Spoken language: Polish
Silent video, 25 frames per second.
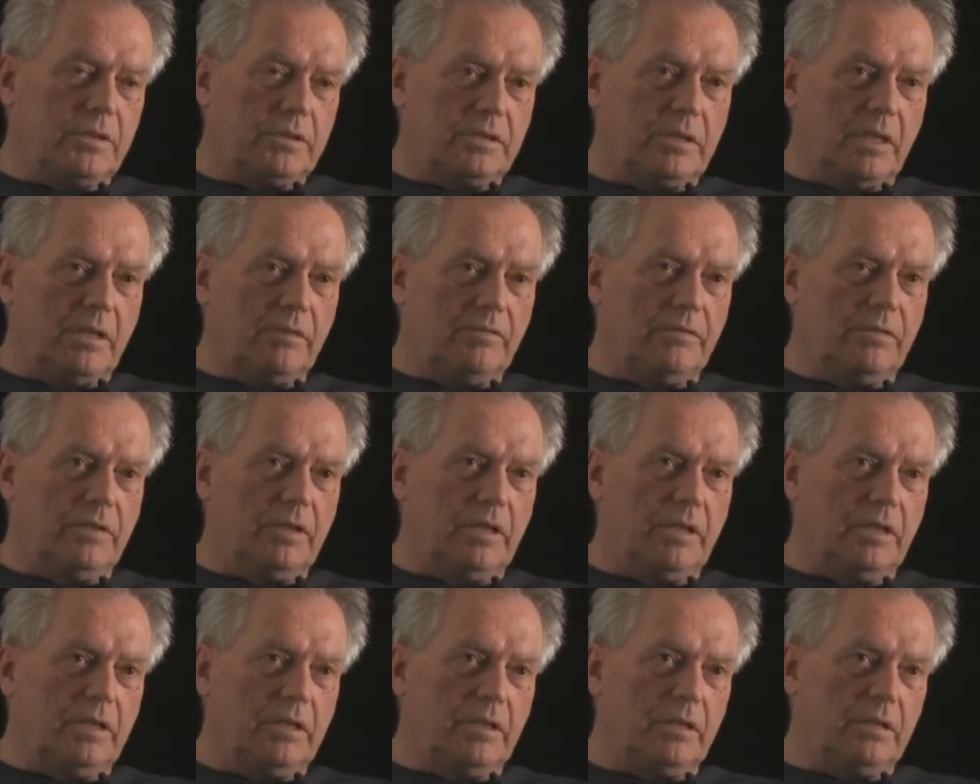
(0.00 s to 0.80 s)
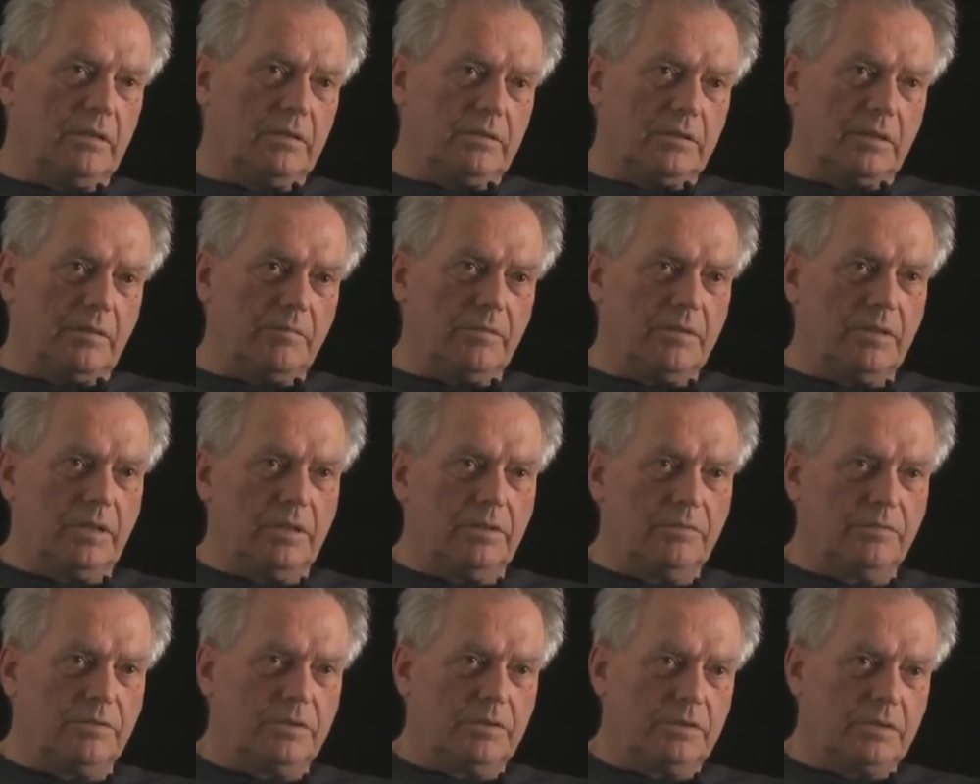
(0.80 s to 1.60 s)
stan wojenny,
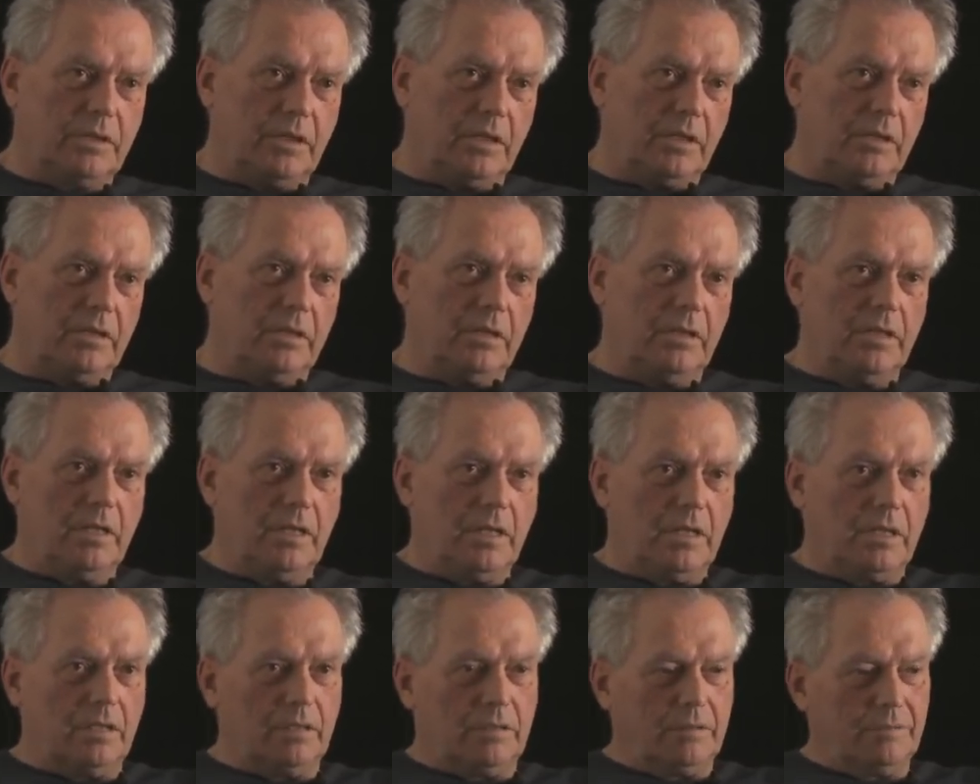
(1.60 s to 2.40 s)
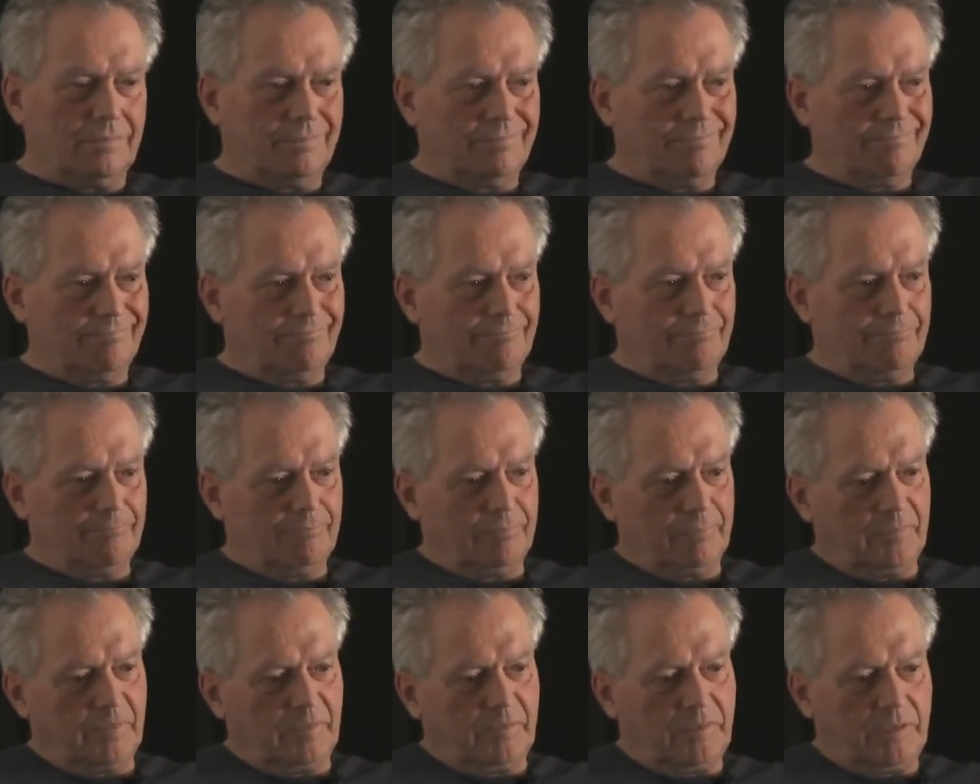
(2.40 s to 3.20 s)
zamknęli wszystkie kina.
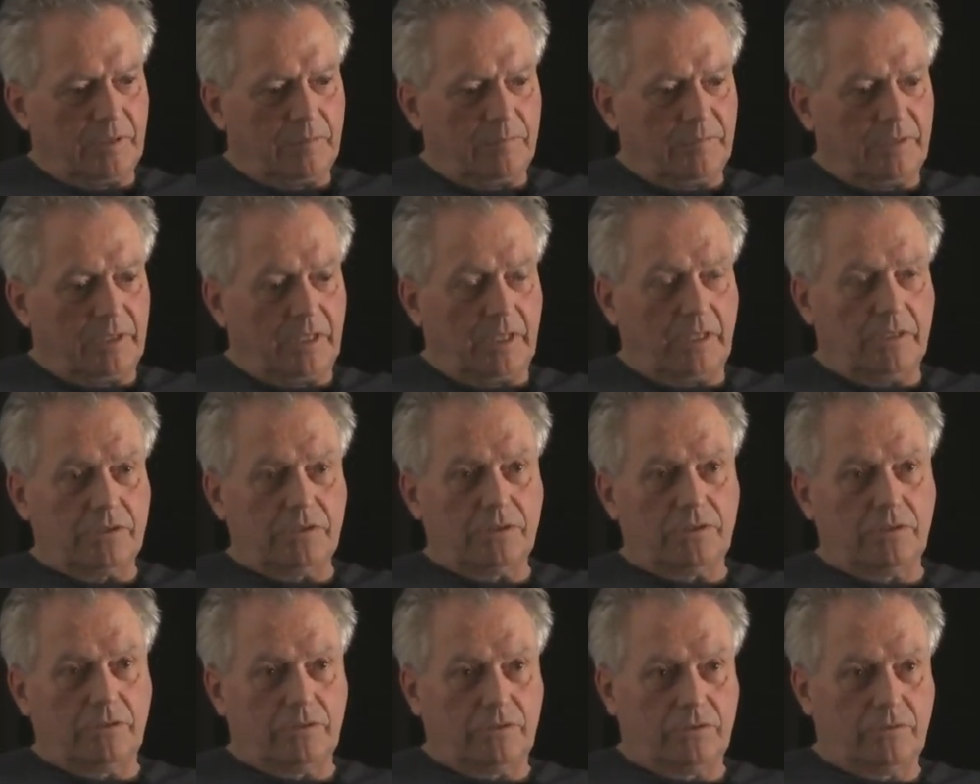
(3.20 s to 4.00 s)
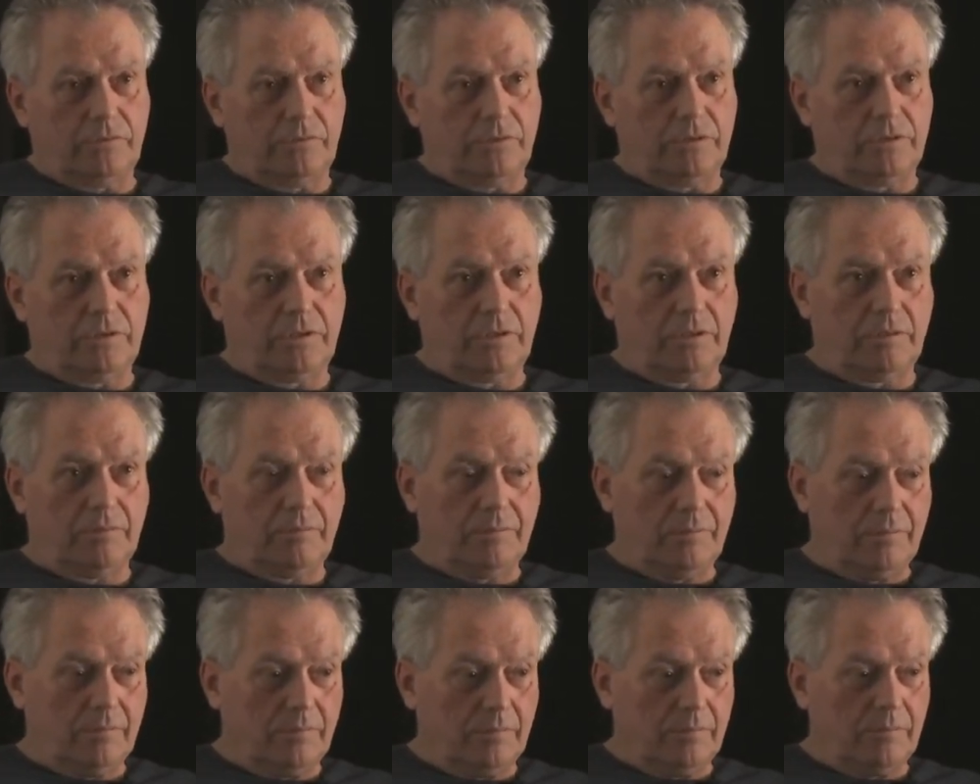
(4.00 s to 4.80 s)
Film Dreszcze oczywiście
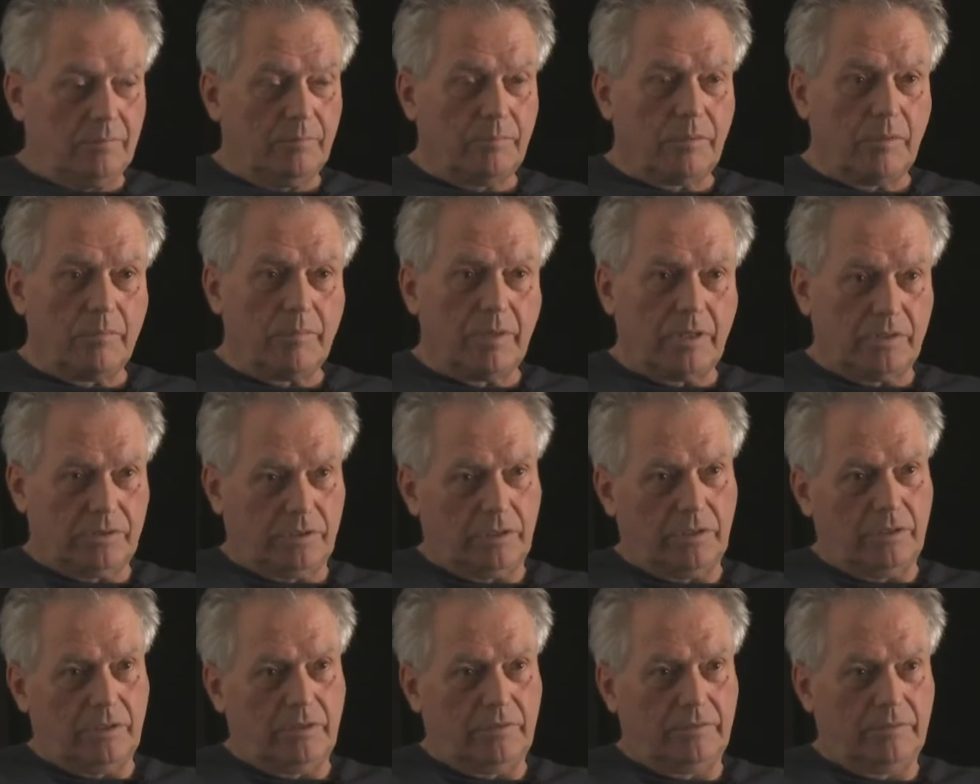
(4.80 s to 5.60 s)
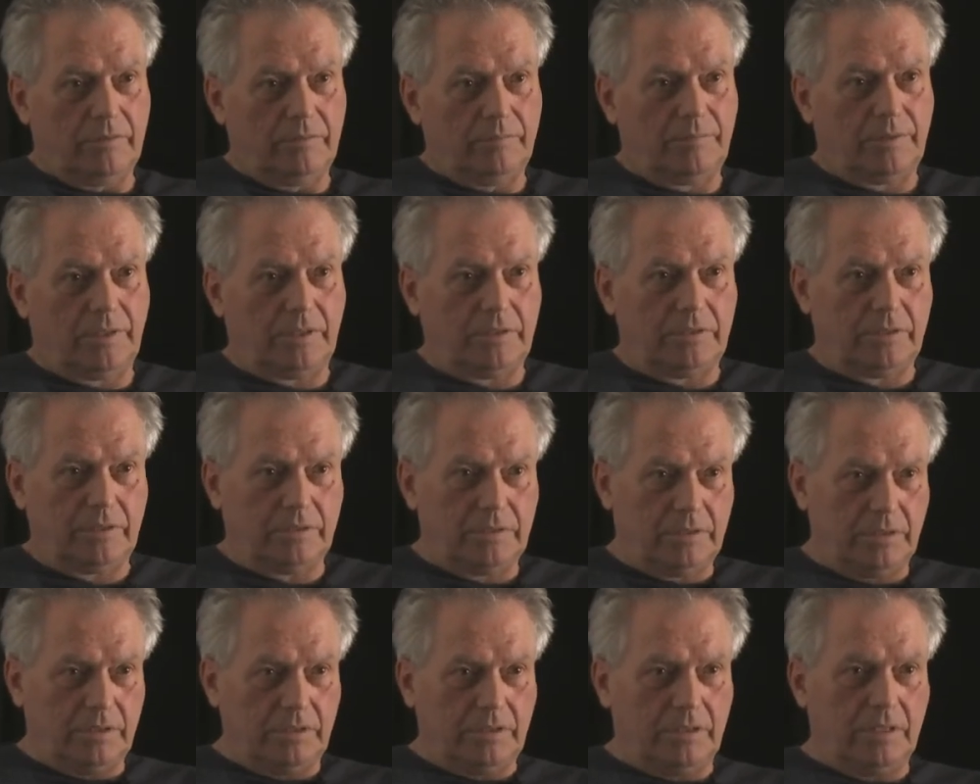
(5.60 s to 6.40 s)
pomaszerował
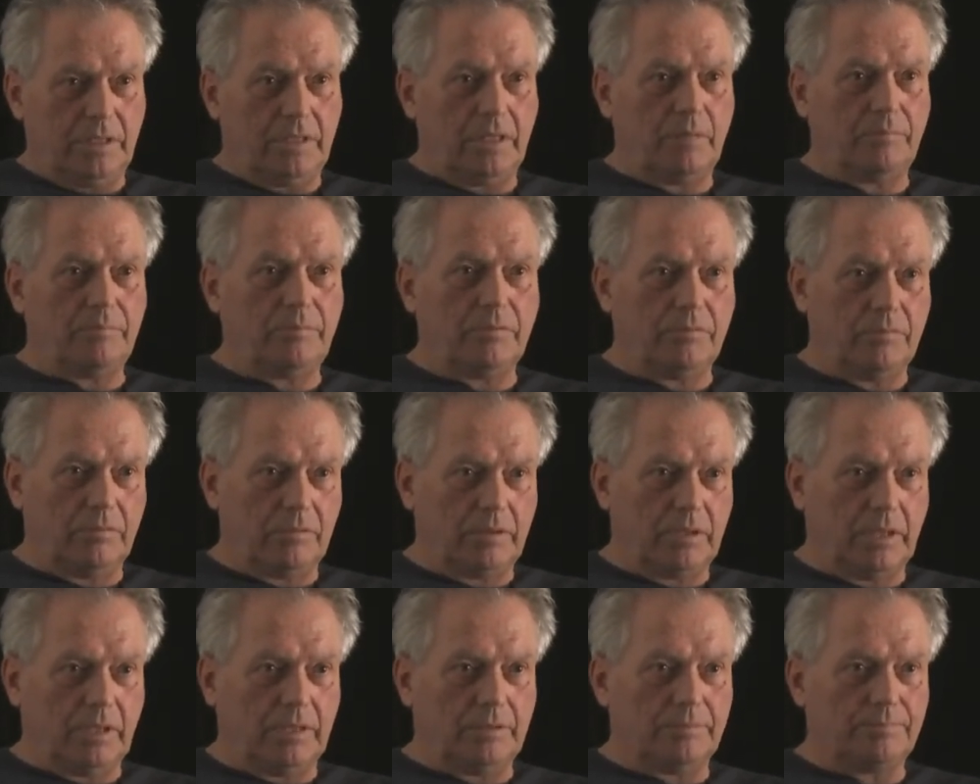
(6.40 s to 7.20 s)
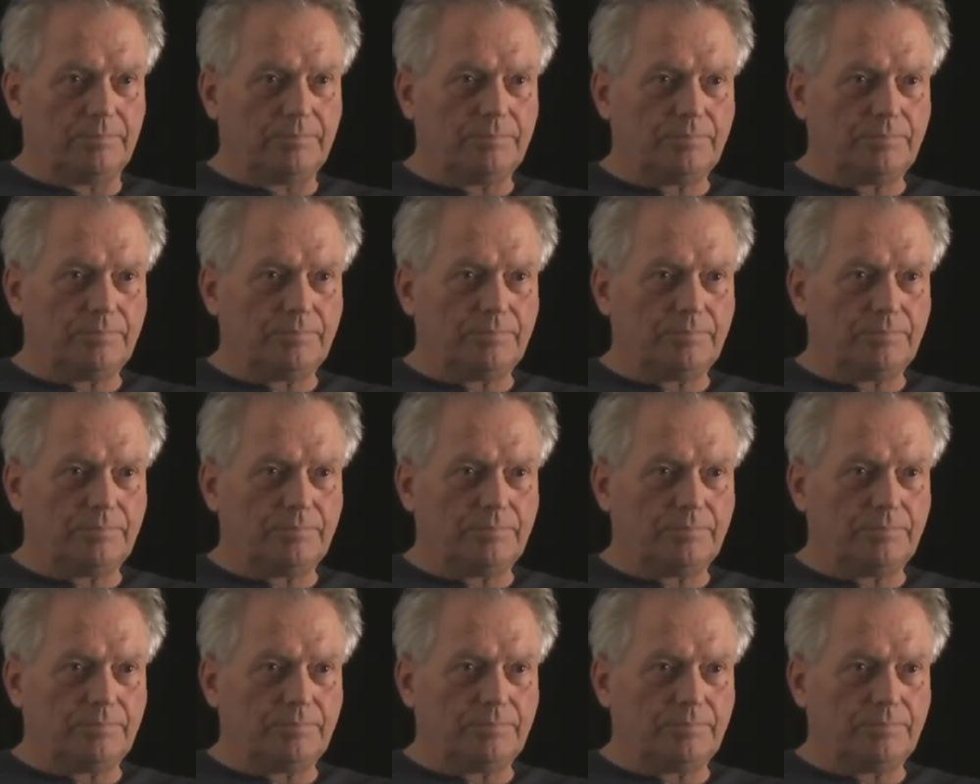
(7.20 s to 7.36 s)
precyzyjnie na półkę